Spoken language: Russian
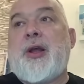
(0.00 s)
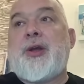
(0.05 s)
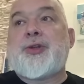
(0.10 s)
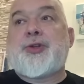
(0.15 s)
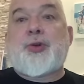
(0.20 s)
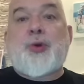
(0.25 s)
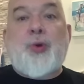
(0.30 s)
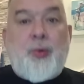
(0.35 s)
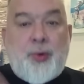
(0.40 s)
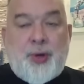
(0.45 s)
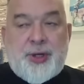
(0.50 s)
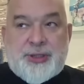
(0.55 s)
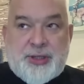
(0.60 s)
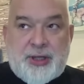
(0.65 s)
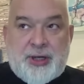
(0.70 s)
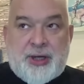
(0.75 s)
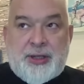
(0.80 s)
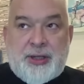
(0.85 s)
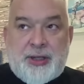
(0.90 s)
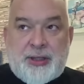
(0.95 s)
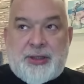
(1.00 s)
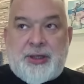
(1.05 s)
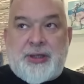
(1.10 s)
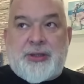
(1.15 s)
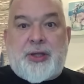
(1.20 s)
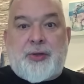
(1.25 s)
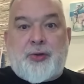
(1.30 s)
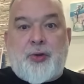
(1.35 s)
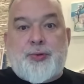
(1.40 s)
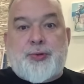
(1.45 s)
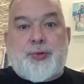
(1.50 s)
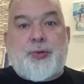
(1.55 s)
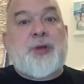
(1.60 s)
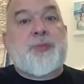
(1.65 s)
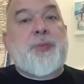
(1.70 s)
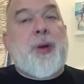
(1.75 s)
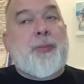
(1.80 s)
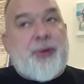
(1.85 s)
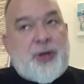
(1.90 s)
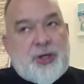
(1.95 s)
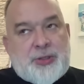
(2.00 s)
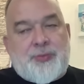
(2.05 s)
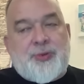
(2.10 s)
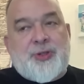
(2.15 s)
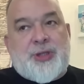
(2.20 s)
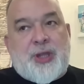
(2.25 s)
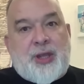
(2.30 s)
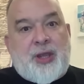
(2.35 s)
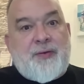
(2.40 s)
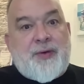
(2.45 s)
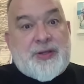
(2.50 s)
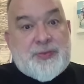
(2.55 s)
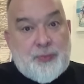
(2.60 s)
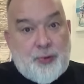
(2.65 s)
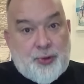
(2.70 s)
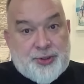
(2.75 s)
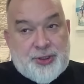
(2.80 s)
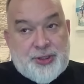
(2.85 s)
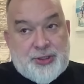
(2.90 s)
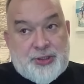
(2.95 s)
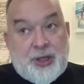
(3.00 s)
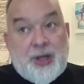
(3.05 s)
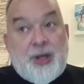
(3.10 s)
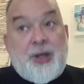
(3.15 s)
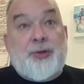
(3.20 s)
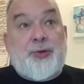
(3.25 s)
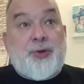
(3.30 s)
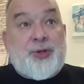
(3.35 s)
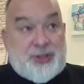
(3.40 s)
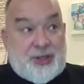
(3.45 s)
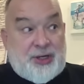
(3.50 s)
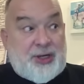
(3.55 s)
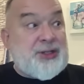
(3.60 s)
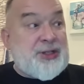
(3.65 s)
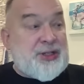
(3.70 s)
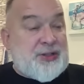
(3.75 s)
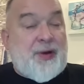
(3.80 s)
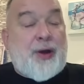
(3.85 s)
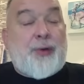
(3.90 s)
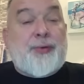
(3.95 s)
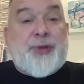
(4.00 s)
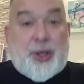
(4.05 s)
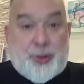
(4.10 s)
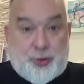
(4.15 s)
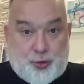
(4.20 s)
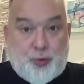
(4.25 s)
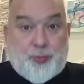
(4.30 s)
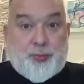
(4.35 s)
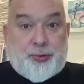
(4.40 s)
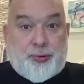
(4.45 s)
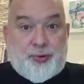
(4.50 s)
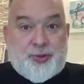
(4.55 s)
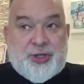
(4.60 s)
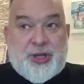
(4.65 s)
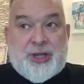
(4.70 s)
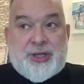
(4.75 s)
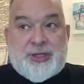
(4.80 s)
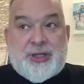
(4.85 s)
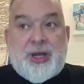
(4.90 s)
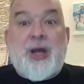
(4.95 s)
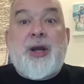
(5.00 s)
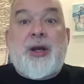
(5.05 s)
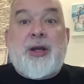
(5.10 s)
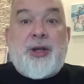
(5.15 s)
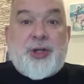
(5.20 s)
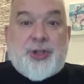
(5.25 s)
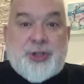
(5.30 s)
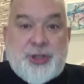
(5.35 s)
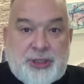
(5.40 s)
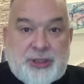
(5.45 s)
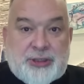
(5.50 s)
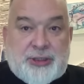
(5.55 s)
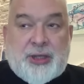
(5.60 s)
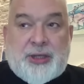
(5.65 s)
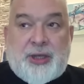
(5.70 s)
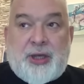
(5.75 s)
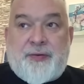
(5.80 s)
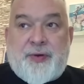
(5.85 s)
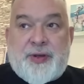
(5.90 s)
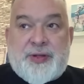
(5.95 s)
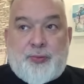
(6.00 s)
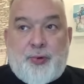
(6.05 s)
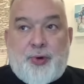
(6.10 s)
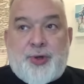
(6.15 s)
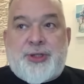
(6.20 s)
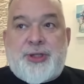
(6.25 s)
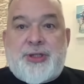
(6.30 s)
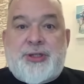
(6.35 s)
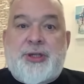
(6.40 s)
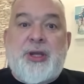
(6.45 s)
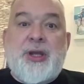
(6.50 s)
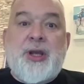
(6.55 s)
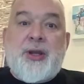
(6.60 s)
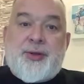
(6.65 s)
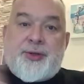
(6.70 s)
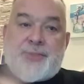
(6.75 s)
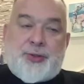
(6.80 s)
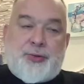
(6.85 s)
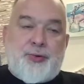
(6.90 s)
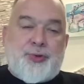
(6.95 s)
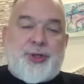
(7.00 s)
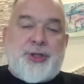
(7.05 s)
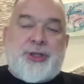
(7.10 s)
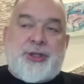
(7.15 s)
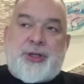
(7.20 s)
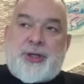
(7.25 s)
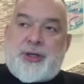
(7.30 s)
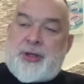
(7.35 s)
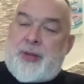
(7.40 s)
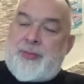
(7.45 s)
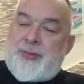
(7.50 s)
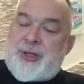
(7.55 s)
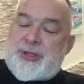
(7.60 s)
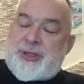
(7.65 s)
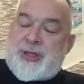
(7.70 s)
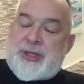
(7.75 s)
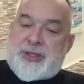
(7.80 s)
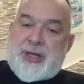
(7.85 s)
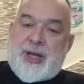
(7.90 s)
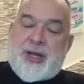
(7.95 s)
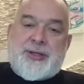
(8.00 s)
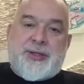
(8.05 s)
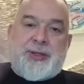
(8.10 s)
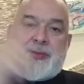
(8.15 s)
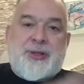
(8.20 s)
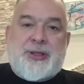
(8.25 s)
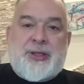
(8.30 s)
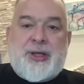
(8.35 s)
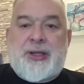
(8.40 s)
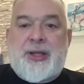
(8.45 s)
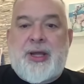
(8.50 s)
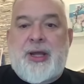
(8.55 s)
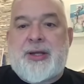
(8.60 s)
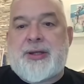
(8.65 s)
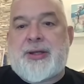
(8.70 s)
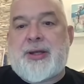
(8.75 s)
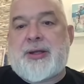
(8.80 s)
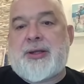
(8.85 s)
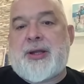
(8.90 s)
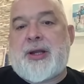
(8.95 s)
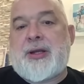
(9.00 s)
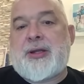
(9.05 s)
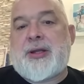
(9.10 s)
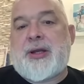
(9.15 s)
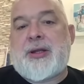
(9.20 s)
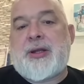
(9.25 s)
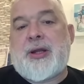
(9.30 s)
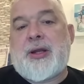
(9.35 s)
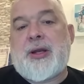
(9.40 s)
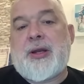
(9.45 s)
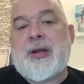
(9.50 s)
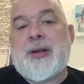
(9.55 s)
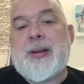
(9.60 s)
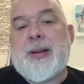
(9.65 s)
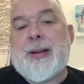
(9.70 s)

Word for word: С другой стороны, это говорит о том, что у них по-прежнему есть такие возможности. То есть хрен из два у нас что получается? Лишить их таких возможностей, задушить их экономическими санкциями и так далее, и так далее, и так далее.